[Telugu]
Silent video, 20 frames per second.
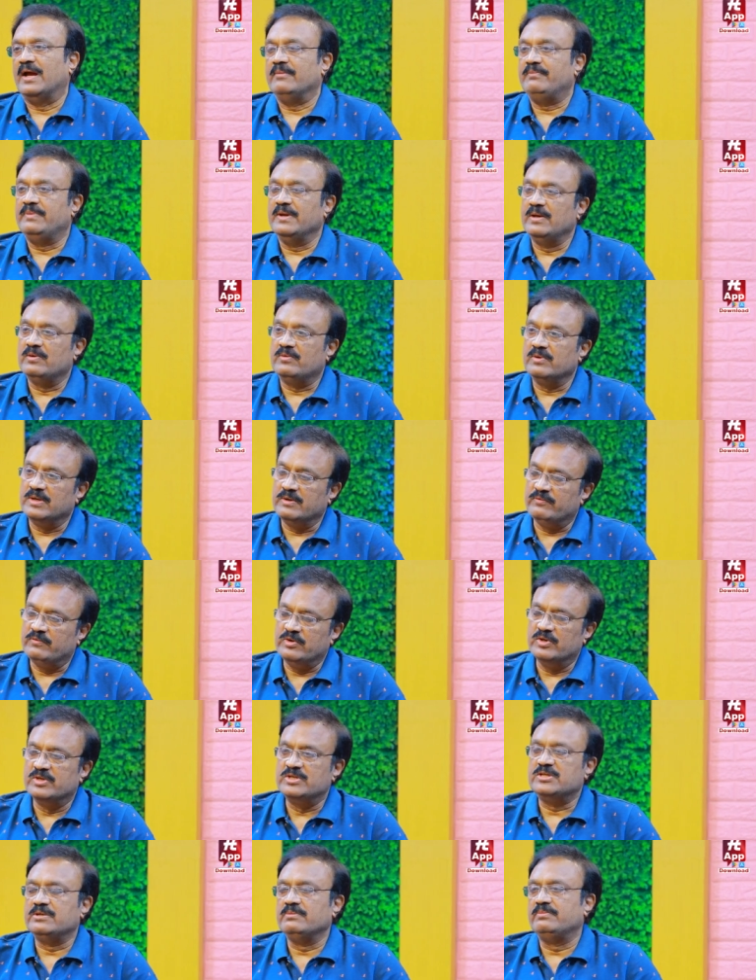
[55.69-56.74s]
ఐపీఎల్కి ఉన్న
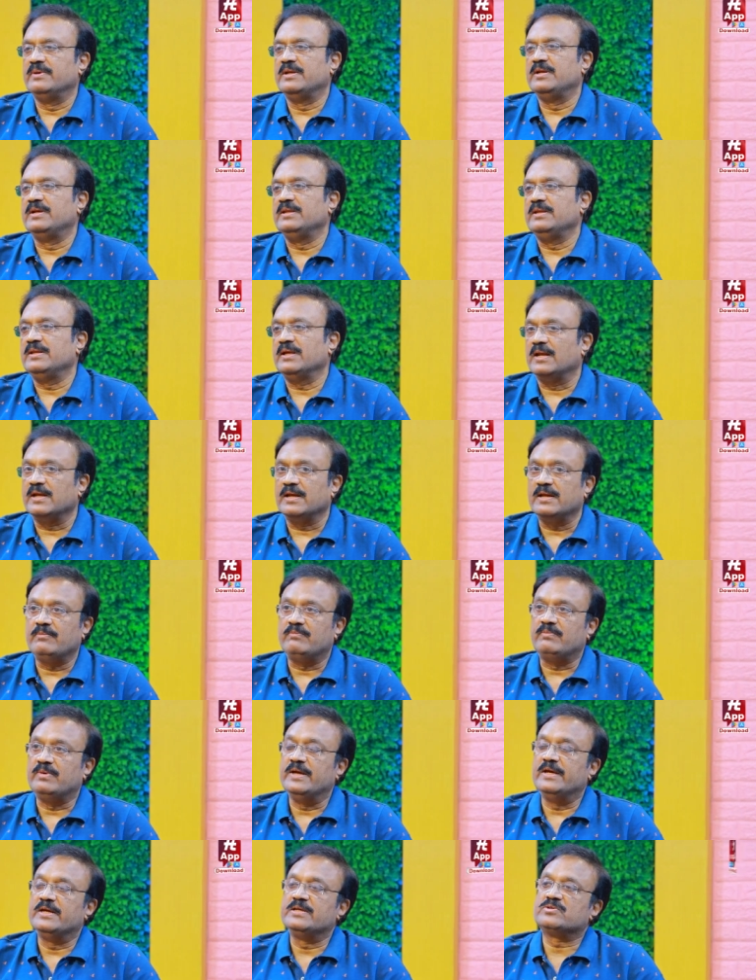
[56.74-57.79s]
వ్యూయర్షిప్ పెరిగింది అలాగే
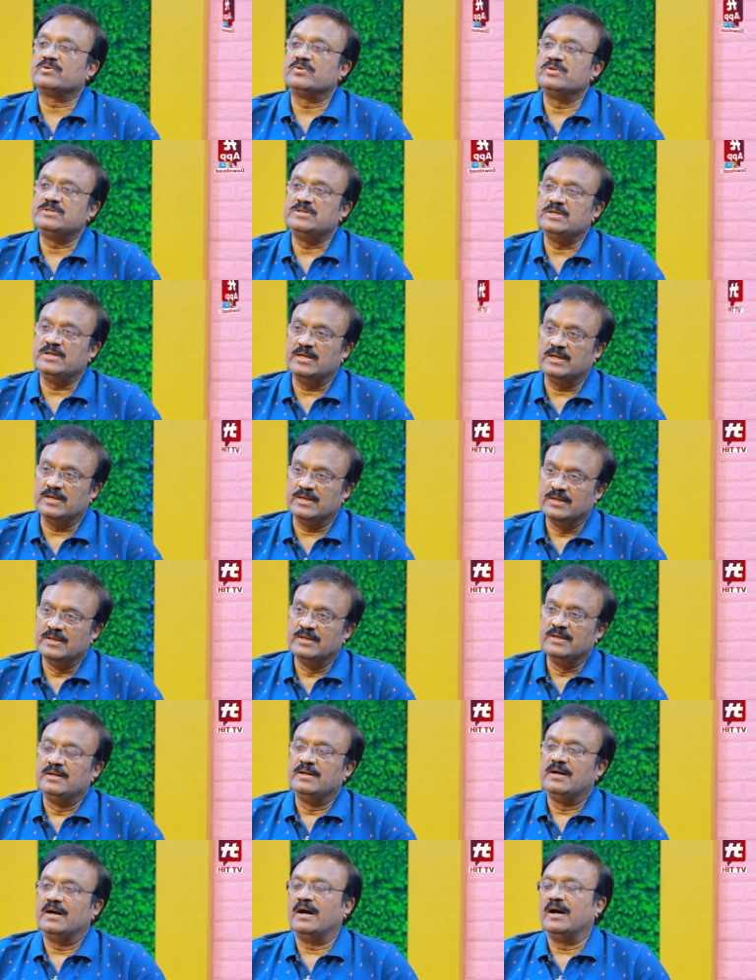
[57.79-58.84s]
ప్లేయర్స్కి వచ్చే
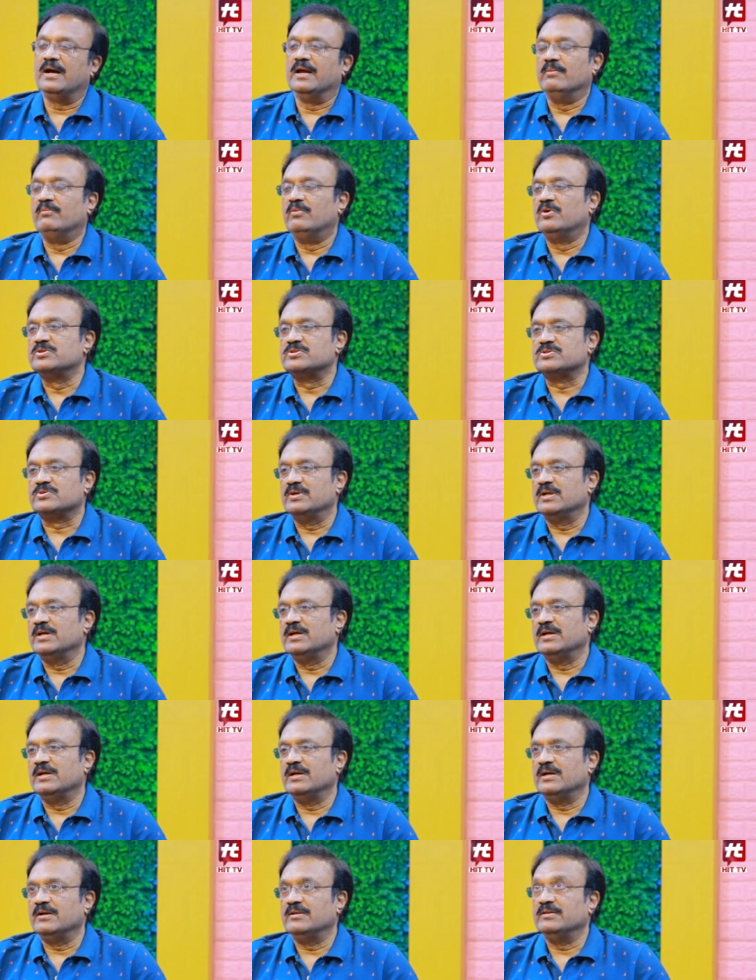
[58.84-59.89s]
ఆ అమౌంట్స్ కూడా
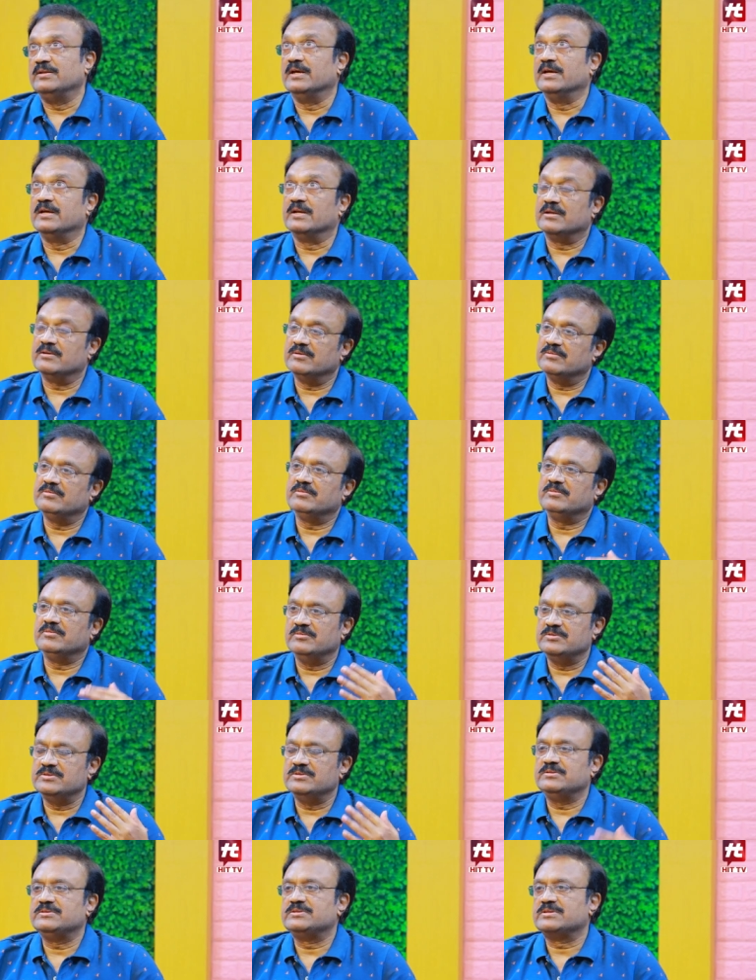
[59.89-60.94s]
దే ఆర్
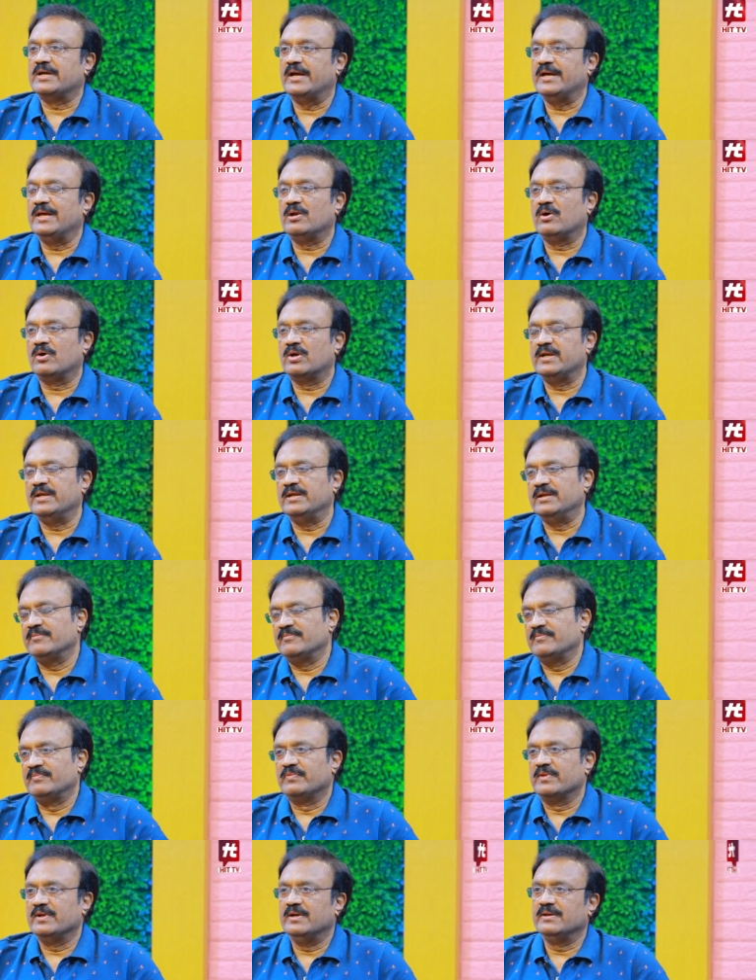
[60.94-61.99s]
స్కై రాకెటింగ్
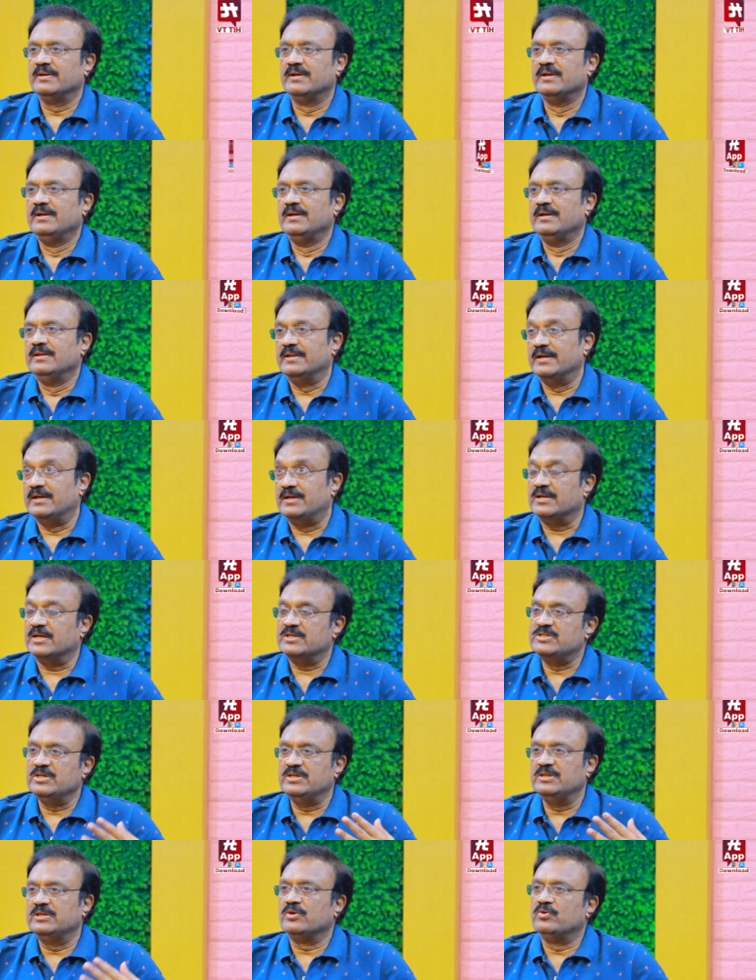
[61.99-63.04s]
దే ఆర్
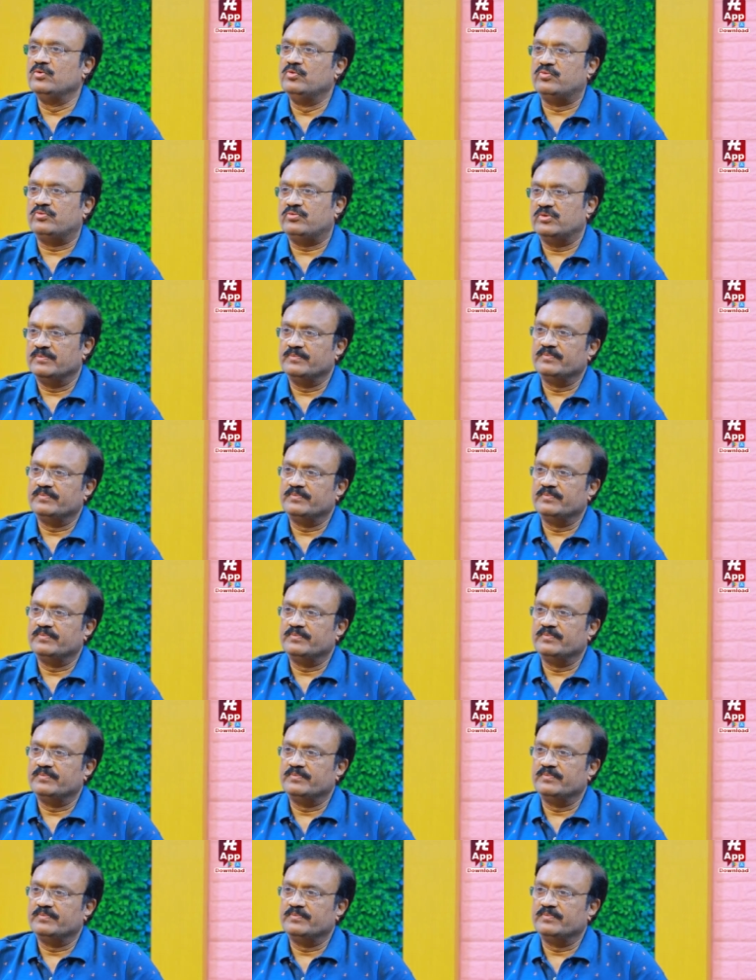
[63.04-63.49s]
టచింగ్ ద రూఫ్